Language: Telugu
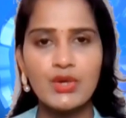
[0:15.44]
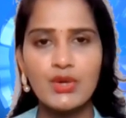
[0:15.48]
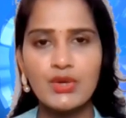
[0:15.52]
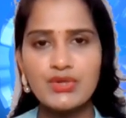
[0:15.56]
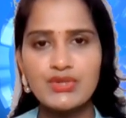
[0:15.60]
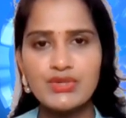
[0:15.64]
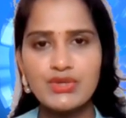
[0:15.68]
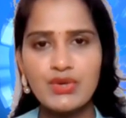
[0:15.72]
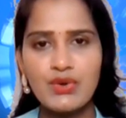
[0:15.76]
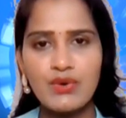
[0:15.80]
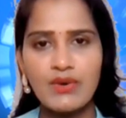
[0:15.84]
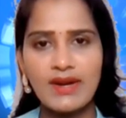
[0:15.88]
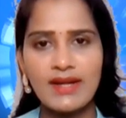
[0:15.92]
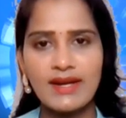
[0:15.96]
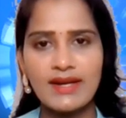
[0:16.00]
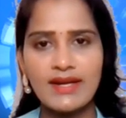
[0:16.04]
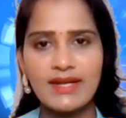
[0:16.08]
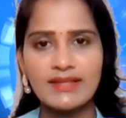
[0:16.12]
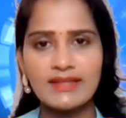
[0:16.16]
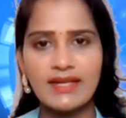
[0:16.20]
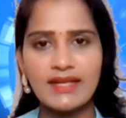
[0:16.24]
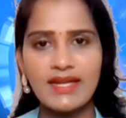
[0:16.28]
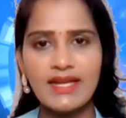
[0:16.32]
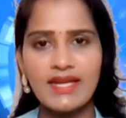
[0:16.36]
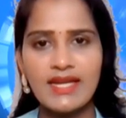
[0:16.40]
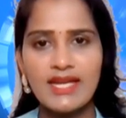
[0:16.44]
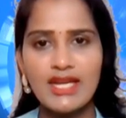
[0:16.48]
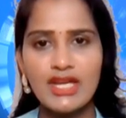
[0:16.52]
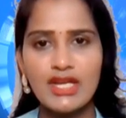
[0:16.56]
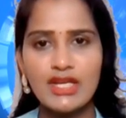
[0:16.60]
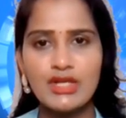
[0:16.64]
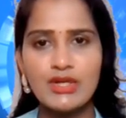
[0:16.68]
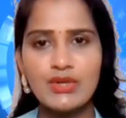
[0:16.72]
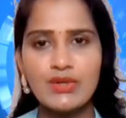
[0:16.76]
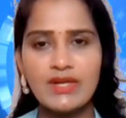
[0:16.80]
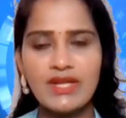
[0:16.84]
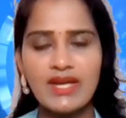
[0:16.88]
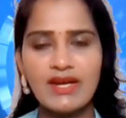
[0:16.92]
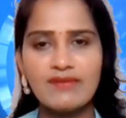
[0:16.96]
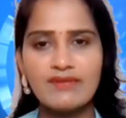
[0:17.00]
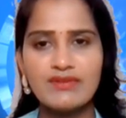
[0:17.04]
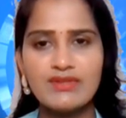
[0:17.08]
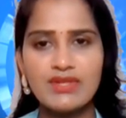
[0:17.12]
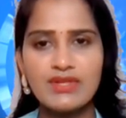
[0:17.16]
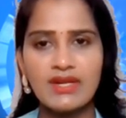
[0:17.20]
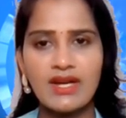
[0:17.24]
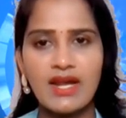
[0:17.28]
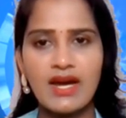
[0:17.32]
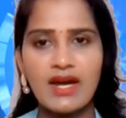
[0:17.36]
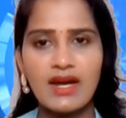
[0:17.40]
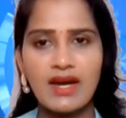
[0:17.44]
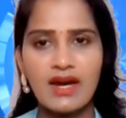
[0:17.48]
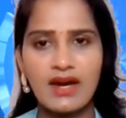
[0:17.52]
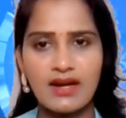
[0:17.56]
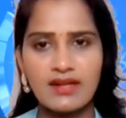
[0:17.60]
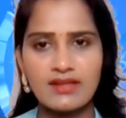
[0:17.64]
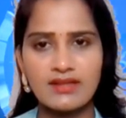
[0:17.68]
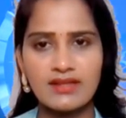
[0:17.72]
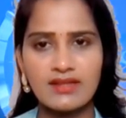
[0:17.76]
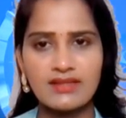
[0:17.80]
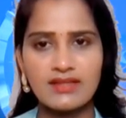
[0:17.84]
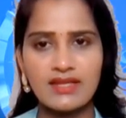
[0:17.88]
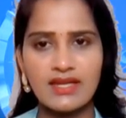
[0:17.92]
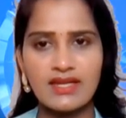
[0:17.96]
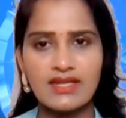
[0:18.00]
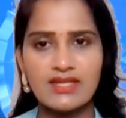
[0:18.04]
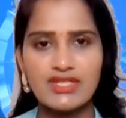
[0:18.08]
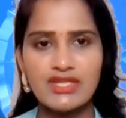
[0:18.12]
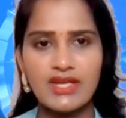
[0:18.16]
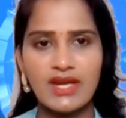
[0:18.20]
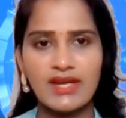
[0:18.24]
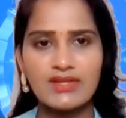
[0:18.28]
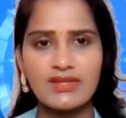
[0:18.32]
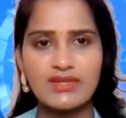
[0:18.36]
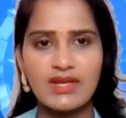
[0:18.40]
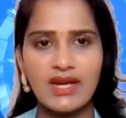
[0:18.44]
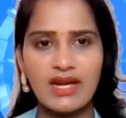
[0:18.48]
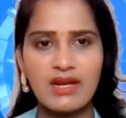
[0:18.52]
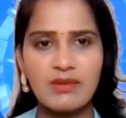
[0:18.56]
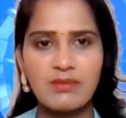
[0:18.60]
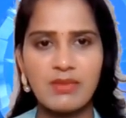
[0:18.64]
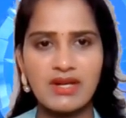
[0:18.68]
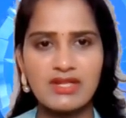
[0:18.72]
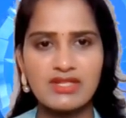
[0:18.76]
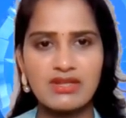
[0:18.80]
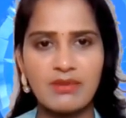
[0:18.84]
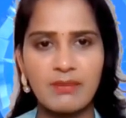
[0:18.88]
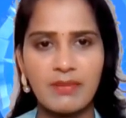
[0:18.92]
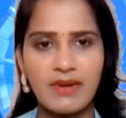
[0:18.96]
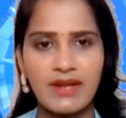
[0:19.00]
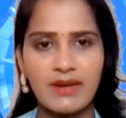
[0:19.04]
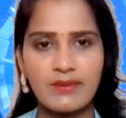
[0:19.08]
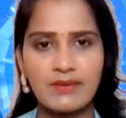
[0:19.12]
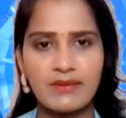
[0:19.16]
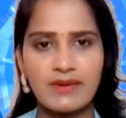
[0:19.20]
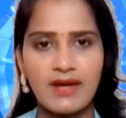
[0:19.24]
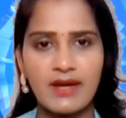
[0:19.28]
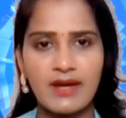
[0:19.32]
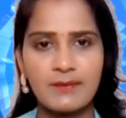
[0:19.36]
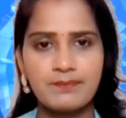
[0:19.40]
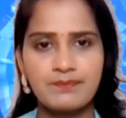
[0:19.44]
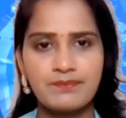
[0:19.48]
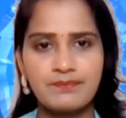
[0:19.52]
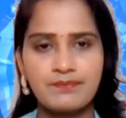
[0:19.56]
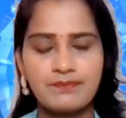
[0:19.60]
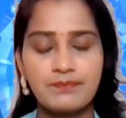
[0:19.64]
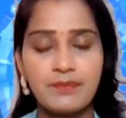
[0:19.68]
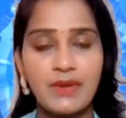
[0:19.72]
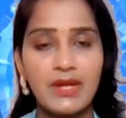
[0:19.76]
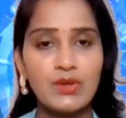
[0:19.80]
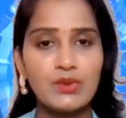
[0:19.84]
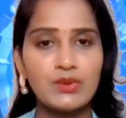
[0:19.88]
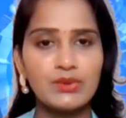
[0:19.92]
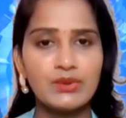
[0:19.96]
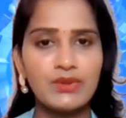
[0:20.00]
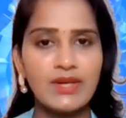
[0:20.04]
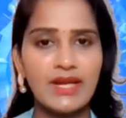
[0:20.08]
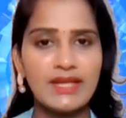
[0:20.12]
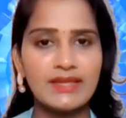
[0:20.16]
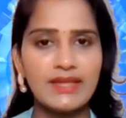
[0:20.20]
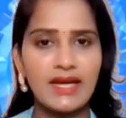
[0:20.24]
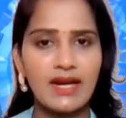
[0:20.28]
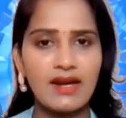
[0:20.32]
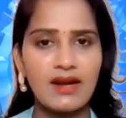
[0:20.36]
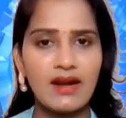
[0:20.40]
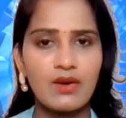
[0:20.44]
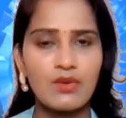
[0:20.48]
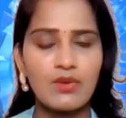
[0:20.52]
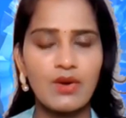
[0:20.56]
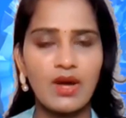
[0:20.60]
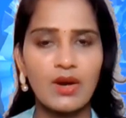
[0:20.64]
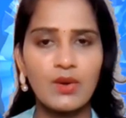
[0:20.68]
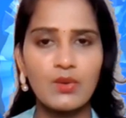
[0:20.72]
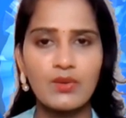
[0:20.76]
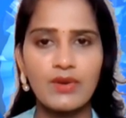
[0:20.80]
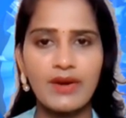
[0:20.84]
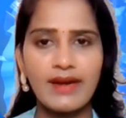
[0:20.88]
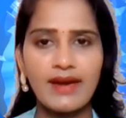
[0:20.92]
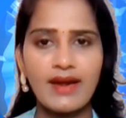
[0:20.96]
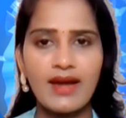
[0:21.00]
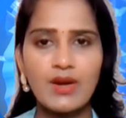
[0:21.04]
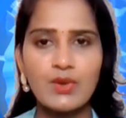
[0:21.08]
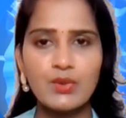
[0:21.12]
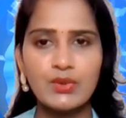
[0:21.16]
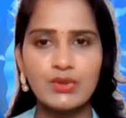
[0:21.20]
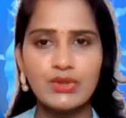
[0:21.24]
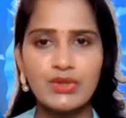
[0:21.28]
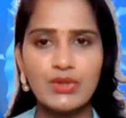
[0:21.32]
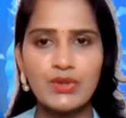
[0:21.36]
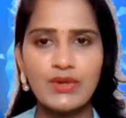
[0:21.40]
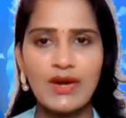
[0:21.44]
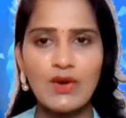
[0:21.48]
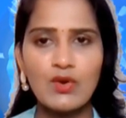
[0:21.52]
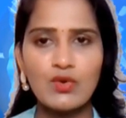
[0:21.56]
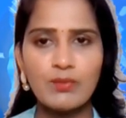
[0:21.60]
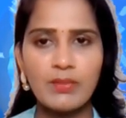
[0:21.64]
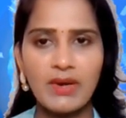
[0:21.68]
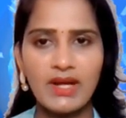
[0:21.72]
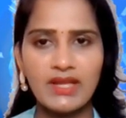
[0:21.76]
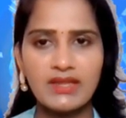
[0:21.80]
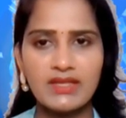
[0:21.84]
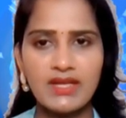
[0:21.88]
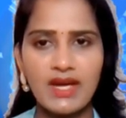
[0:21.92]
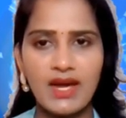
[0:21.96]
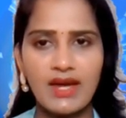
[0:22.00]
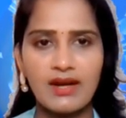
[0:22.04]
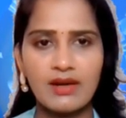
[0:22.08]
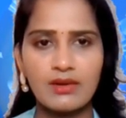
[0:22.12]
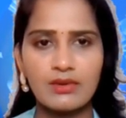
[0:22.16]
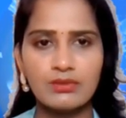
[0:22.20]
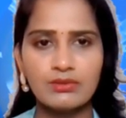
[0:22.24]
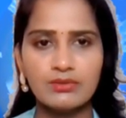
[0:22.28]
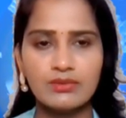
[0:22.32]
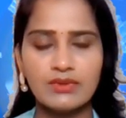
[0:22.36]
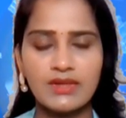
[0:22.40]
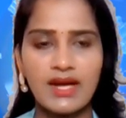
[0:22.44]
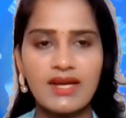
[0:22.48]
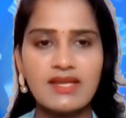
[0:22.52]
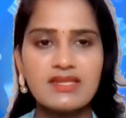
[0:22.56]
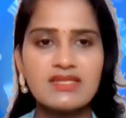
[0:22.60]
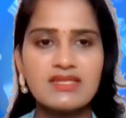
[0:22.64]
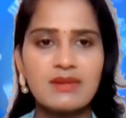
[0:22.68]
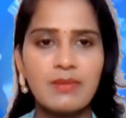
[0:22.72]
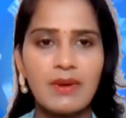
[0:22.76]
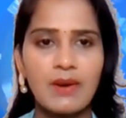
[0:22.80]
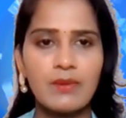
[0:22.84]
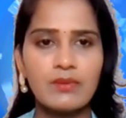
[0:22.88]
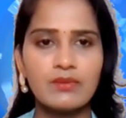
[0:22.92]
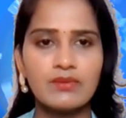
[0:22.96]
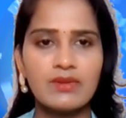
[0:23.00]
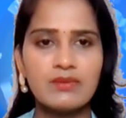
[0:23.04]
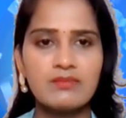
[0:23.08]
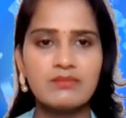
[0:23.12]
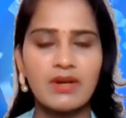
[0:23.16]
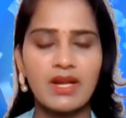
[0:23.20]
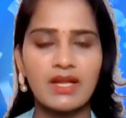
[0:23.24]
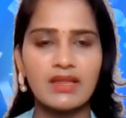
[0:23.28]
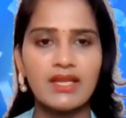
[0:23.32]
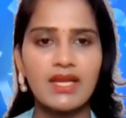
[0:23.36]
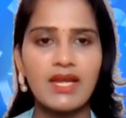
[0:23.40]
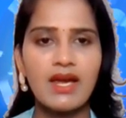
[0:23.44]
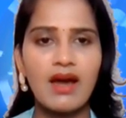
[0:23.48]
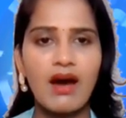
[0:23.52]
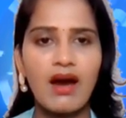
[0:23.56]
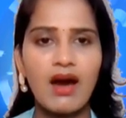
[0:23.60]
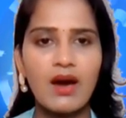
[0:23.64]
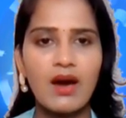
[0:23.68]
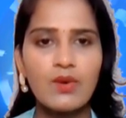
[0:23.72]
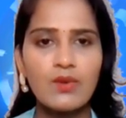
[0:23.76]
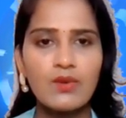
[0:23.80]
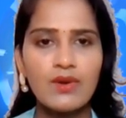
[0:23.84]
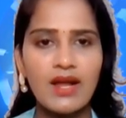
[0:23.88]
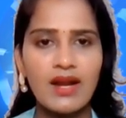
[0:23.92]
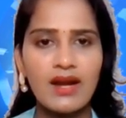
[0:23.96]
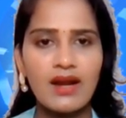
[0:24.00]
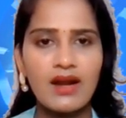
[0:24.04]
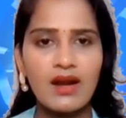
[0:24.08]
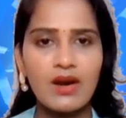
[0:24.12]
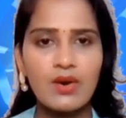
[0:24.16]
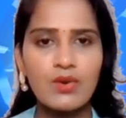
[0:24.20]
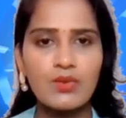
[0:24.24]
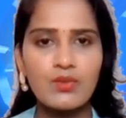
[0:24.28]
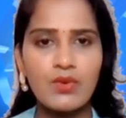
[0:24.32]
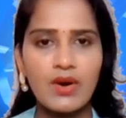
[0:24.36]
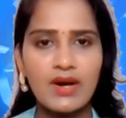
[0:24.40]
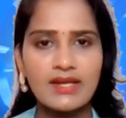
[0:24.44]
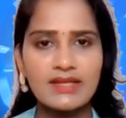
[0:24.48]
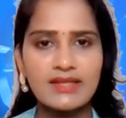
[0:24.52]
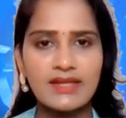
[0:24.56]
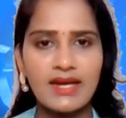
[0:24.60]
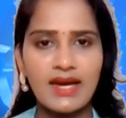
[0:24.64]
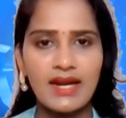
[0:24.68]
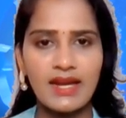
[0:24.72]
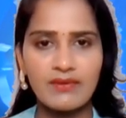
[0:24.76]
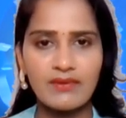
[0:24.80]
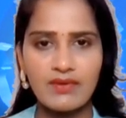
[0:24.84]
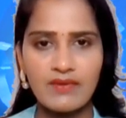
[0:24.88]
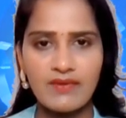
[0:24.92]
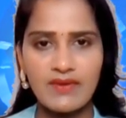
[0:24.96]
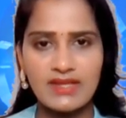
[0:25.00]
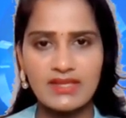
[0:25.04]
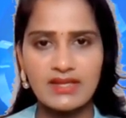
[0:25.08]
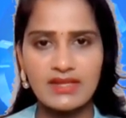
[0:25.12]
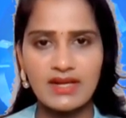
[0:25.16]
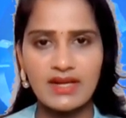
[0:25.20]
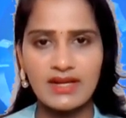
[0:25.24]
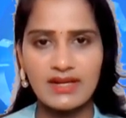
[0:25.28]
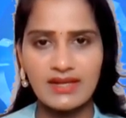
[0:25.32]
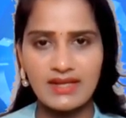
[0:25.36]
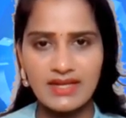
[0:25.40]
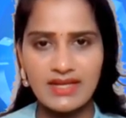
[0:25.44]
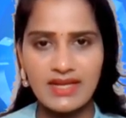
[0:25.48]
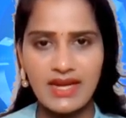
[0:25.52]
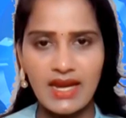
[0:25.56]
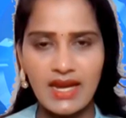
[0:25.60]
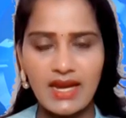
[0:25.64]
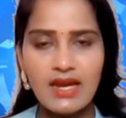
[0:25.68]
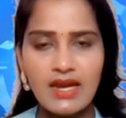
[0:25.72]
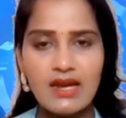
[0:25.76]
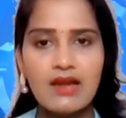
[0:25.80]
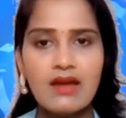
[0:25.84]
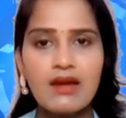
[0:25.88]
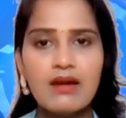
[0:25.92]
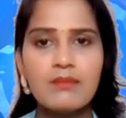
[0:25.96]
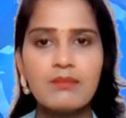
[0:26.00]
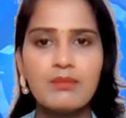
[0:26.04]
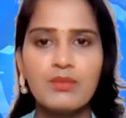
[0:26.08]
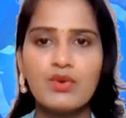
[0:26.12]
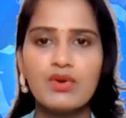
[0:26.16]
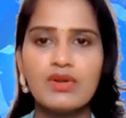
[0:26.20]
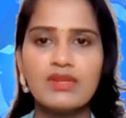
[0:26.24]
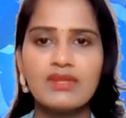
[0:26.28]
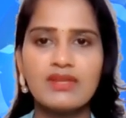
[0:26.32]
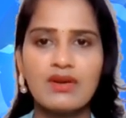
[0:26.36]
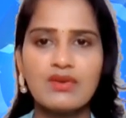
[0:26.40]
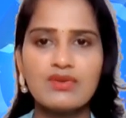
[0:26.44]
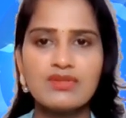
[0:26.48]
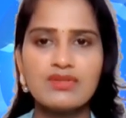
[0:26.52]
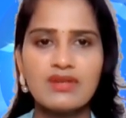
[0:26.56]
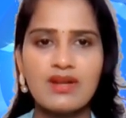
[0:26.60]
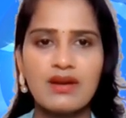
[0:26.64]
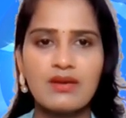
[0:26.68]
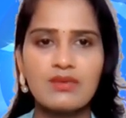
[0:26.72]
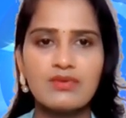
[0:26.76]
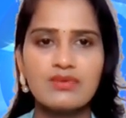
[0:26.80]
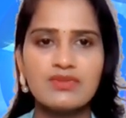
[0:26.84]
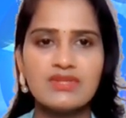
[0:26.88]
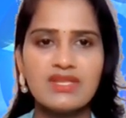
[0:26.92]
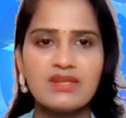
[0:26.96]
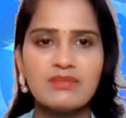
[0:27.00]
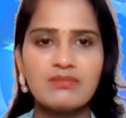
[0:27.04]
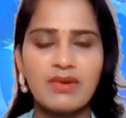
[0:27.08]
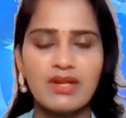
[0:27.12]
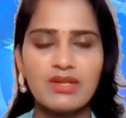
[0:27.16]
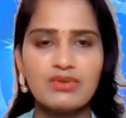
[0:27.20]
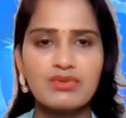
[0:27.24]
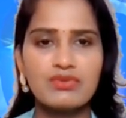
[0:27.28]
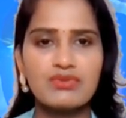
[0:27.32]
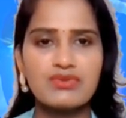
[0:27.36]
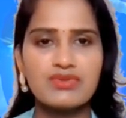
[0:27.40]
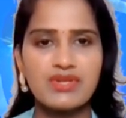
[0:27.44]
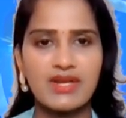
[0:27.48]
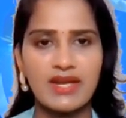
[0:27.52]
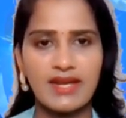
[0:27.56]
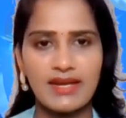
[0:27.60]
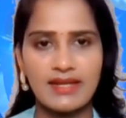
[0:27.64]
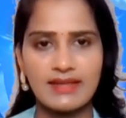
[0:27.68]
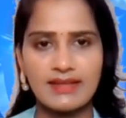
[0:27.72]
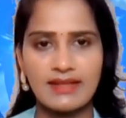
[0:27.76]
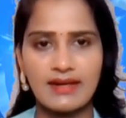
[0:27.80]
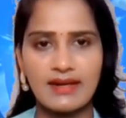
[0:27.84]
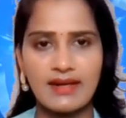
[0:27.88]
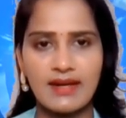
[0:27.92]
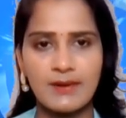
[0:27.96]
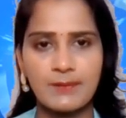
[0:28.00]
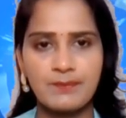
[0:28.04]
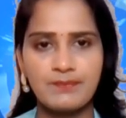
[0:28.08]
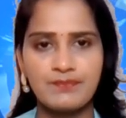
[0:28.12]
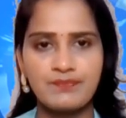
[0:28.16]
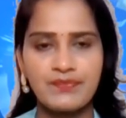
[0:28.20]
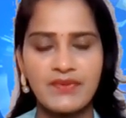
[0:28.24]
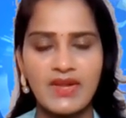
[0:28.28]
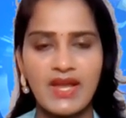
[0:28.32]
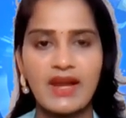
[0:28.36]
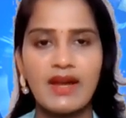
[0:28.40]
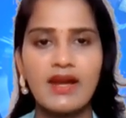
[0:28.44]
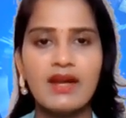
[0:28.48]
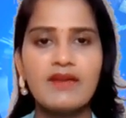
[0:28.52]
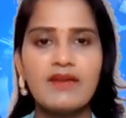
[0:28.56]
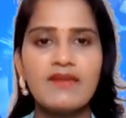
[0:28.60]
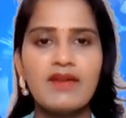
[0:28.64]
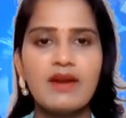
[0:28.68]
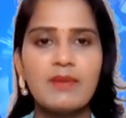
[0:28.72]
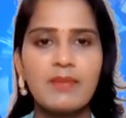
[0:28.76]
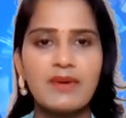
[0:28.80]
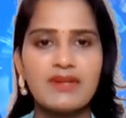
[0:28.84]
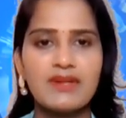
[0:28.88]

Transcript: నోచుకోవడం లేదని యూటీఎఫ్ జిల్లా కార్యదర్శి షేక్ జానీ భాష పేర్కొన్నారు పెరుగుతున్న ధరలకు అనుగుణంగా ఉద్యోగ ఉపాధ్యాయులకు రాష్ట్ర ప్రభుత్వం ప్రతి ఆరు నెలలకు ఒకసారి ఇవ్వవలసిన డిఏ మూడు సంవత్సరాల నుంచి మంజూరు చేయలేదన్నారు రెండు వేల